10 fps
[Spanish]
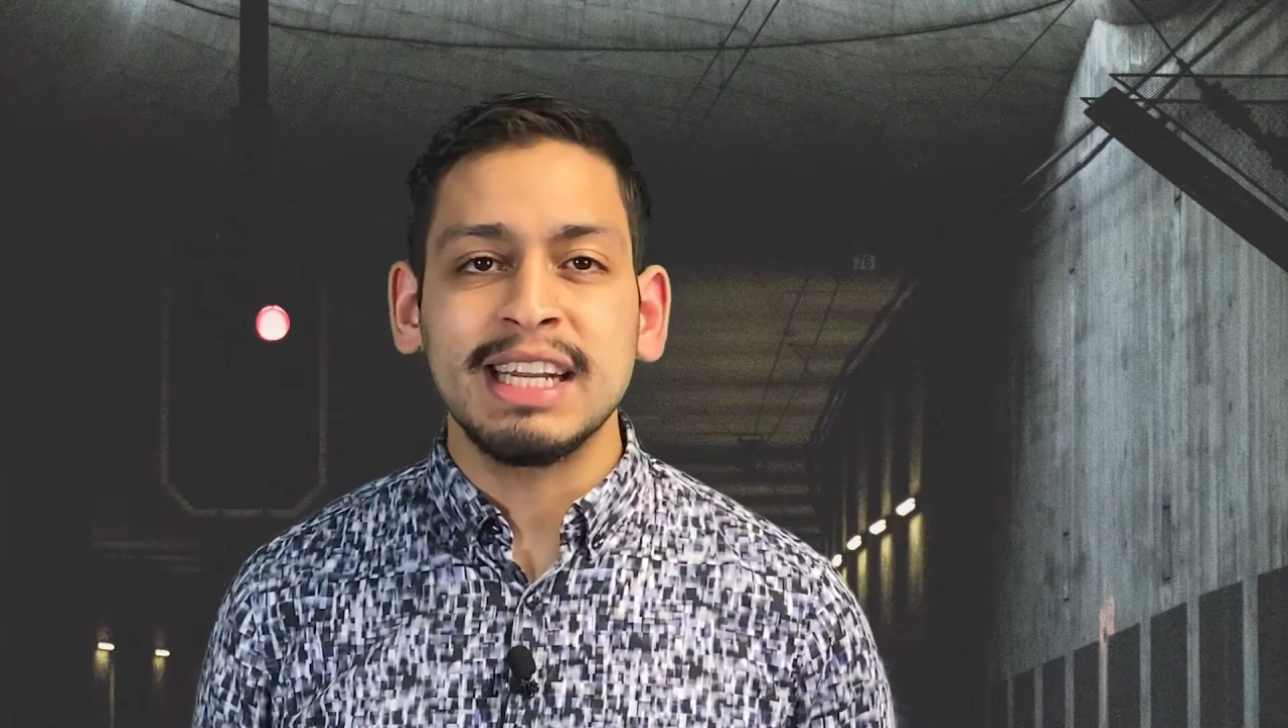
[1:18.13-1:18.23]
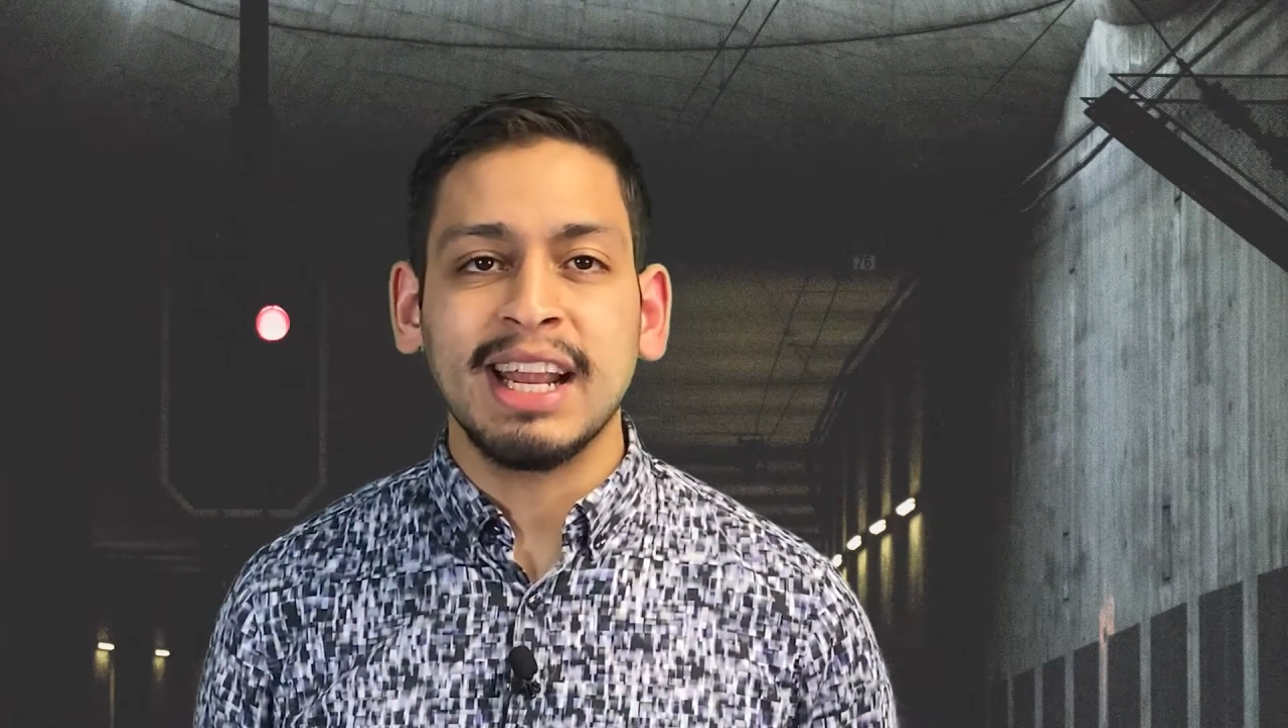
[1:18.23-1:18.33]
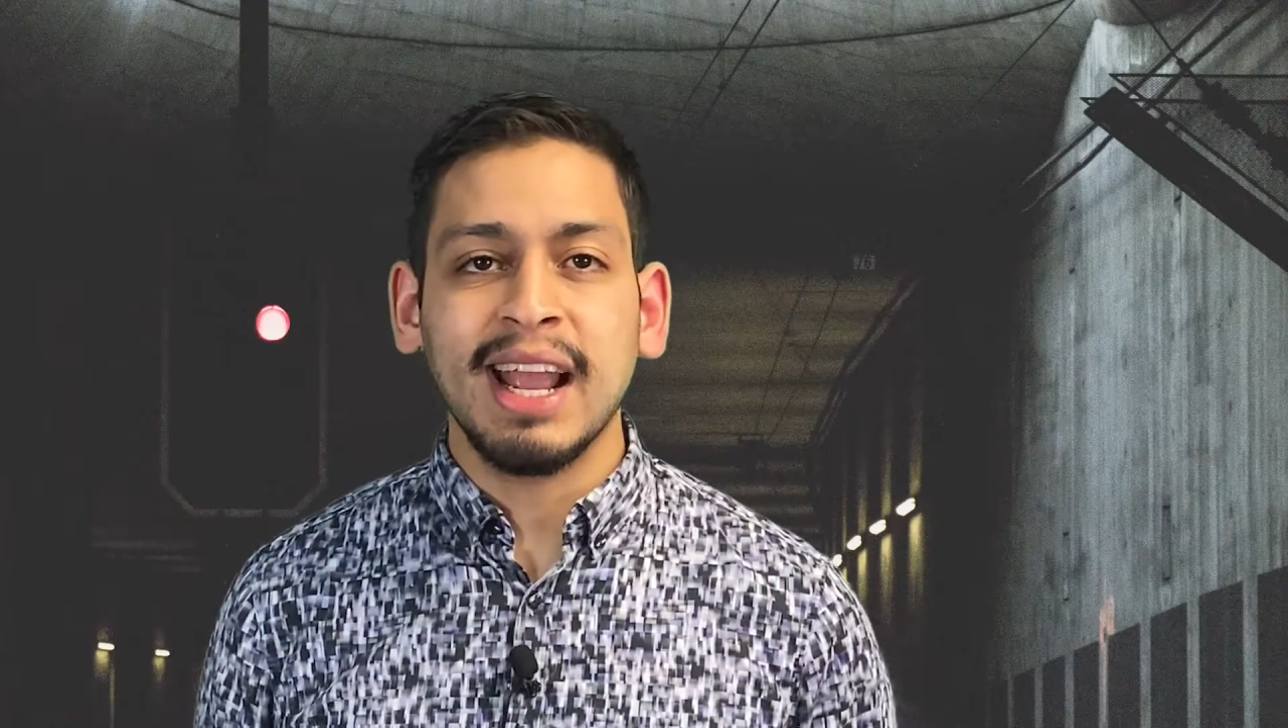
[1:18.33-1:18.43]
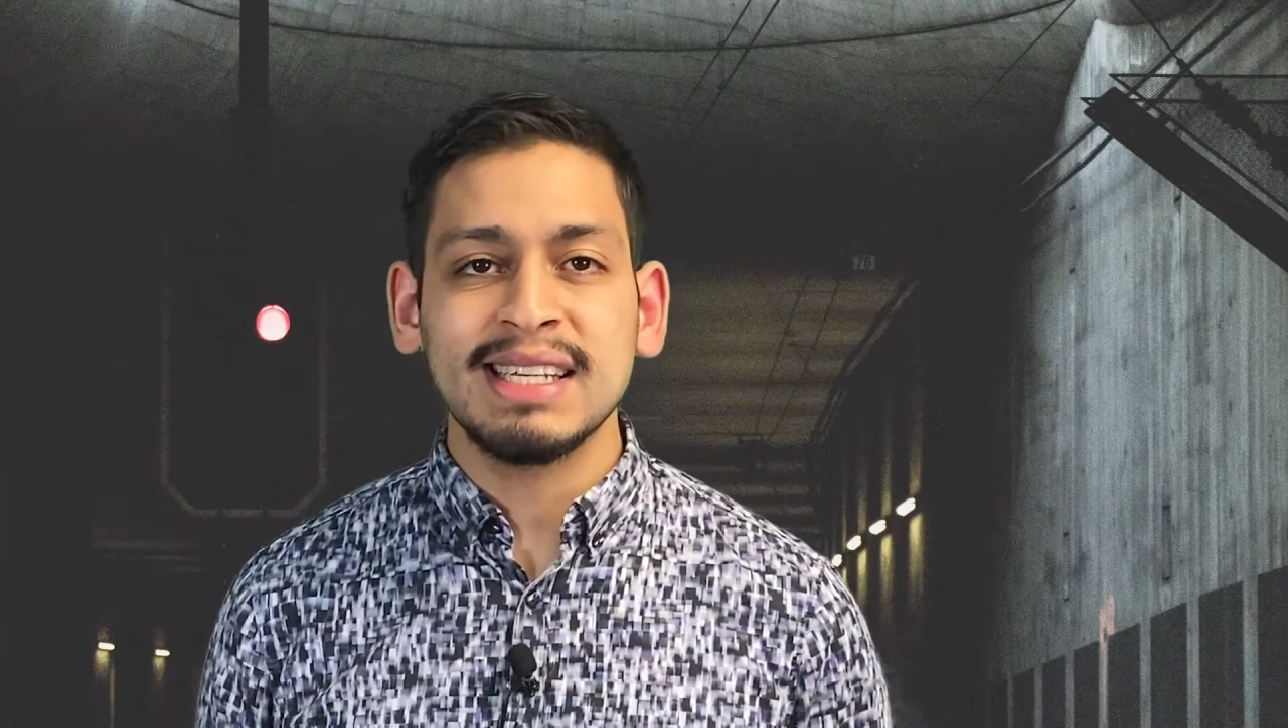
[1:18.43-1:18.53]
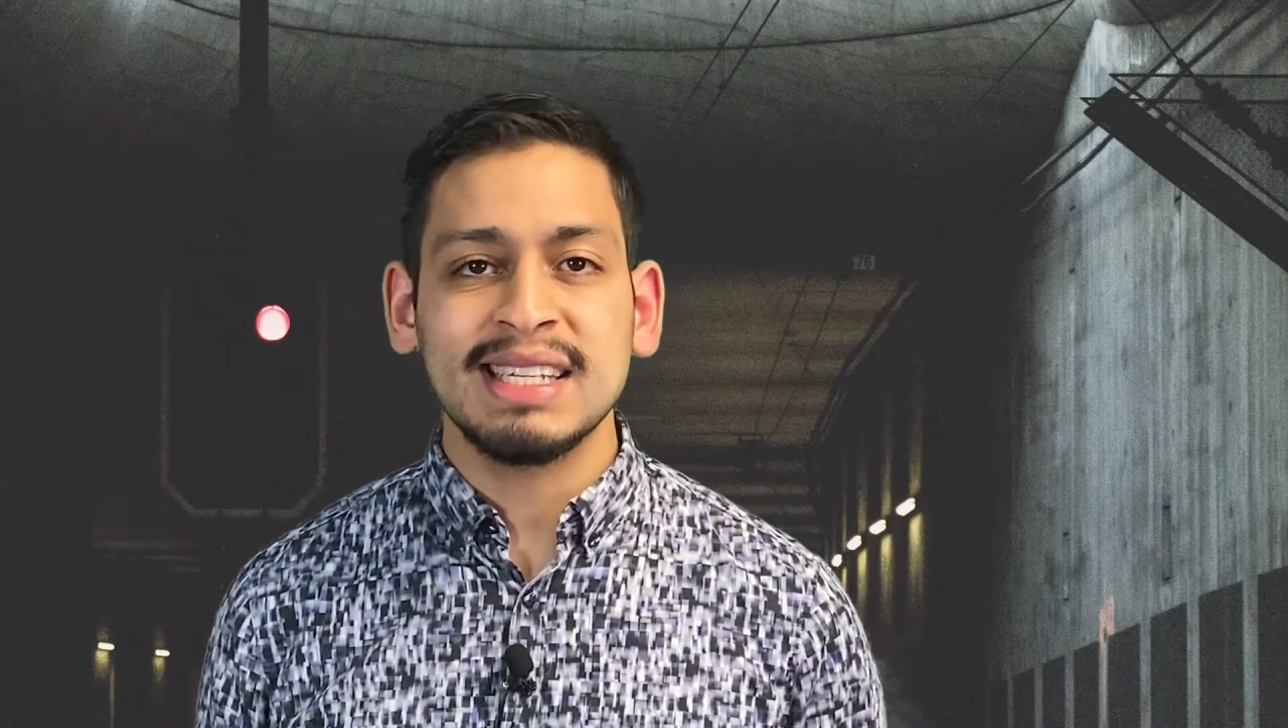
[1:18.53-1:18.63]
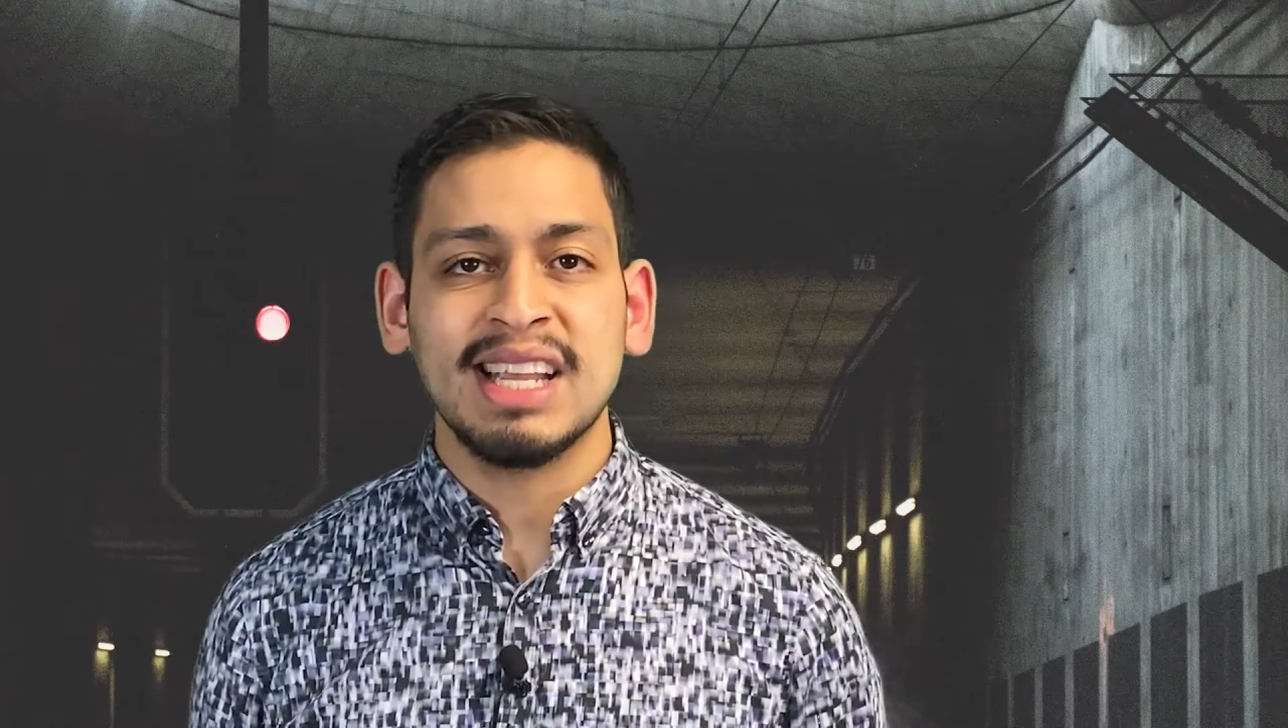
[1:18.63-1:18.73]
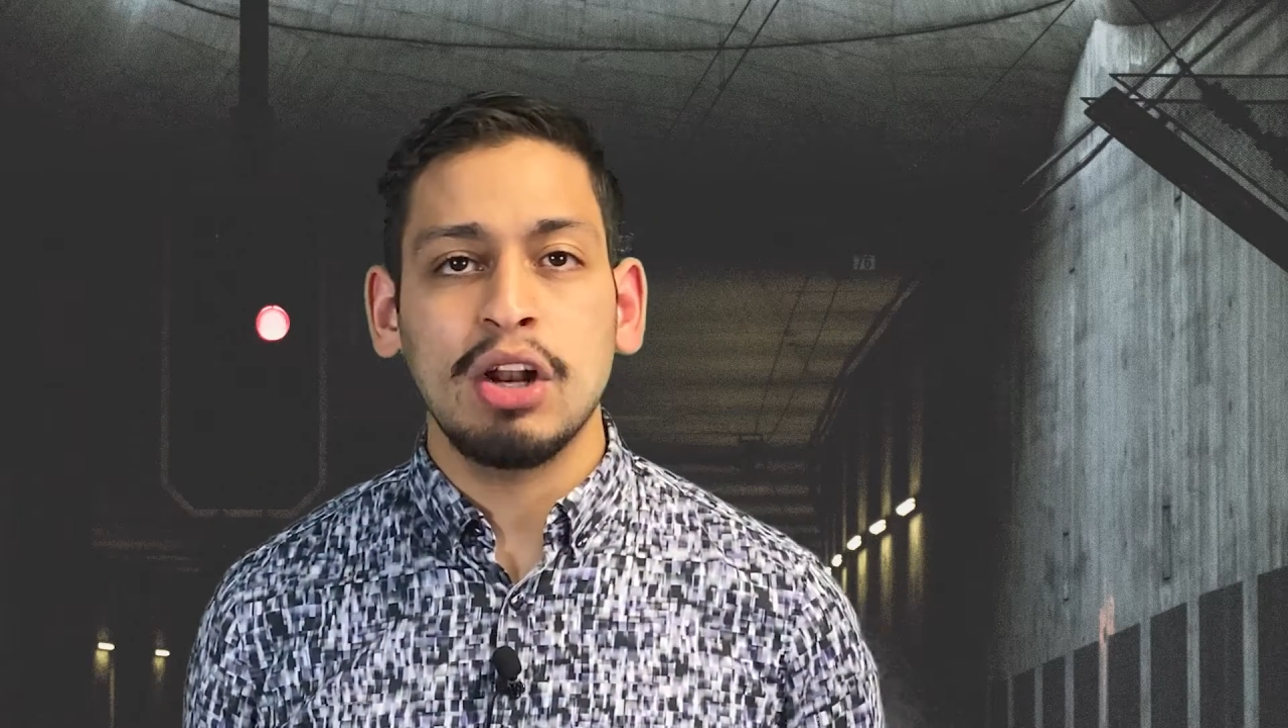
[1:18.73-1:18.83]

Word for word: riquezas